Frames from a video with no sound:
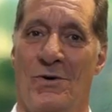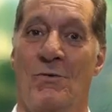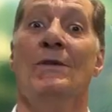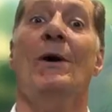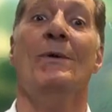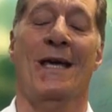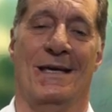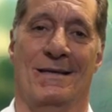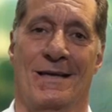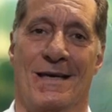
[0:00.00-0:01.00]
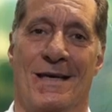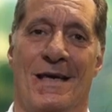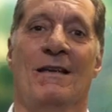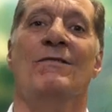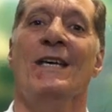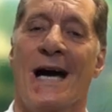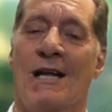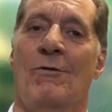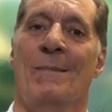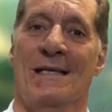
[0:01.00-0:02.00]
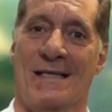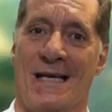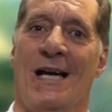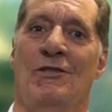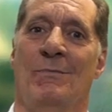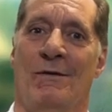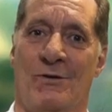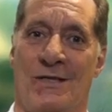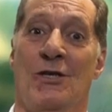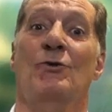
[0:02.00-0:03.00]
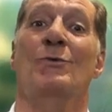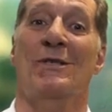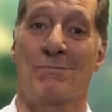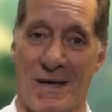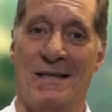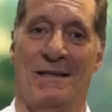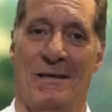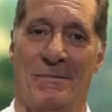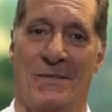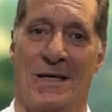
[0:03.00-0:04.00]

Quando alguém enviar uma mensagem para você suspeita,